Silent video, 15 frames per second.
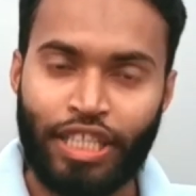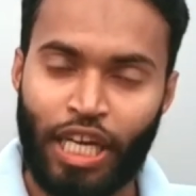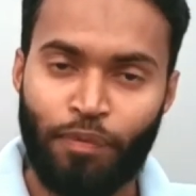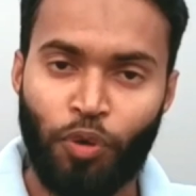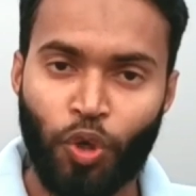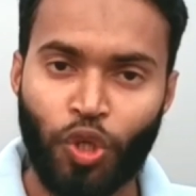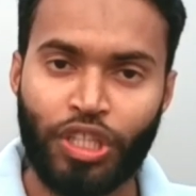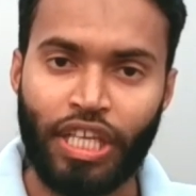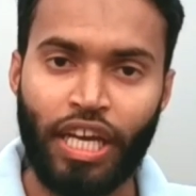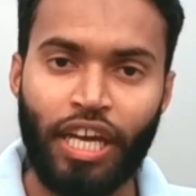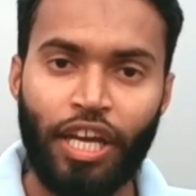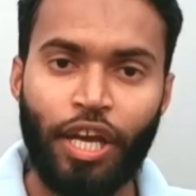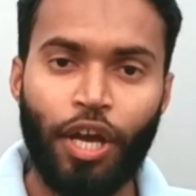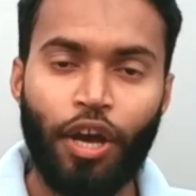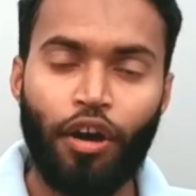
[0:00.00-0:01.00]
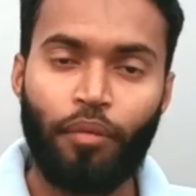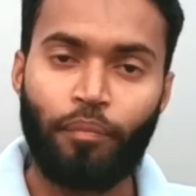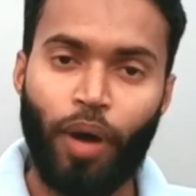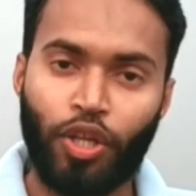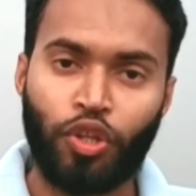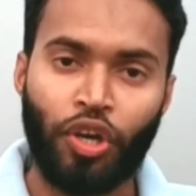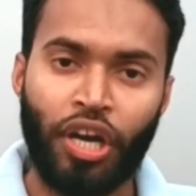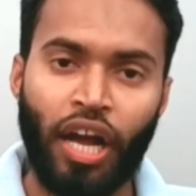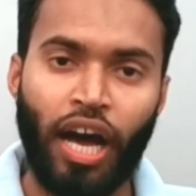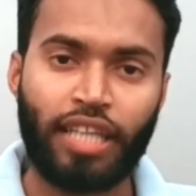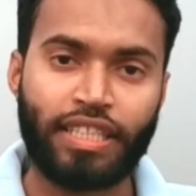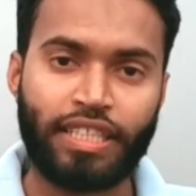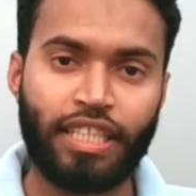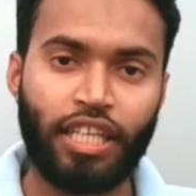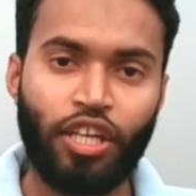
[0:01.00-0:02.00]
সেই ফুটো দিয়ে বাঁদরের
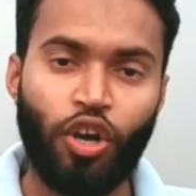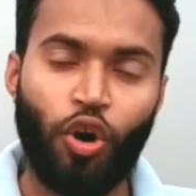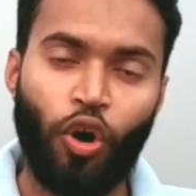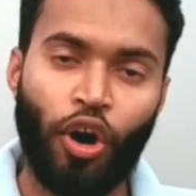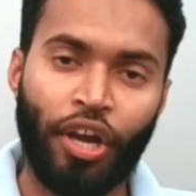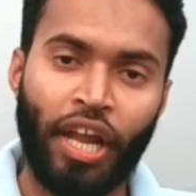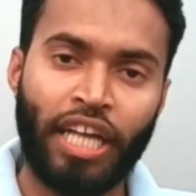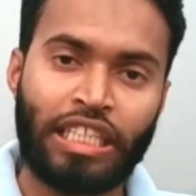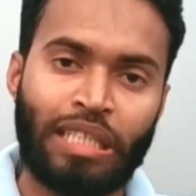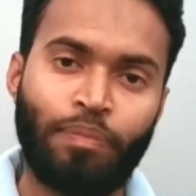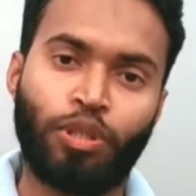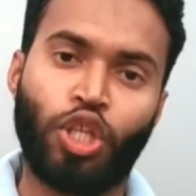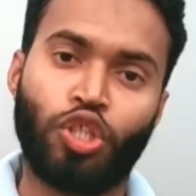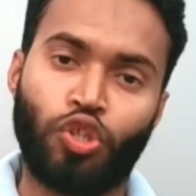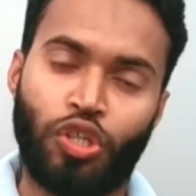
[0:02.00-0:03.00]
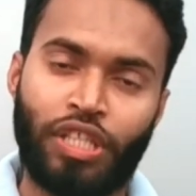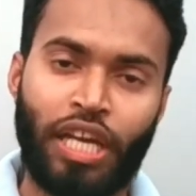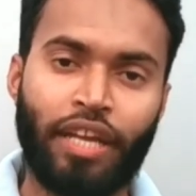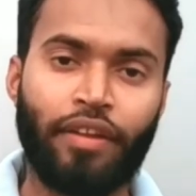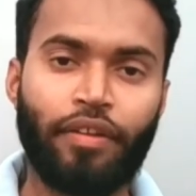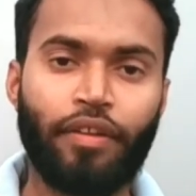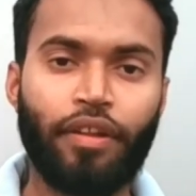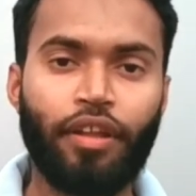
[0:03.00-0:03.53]
হাতটি অনায়াসের ভিতরে চলে যায়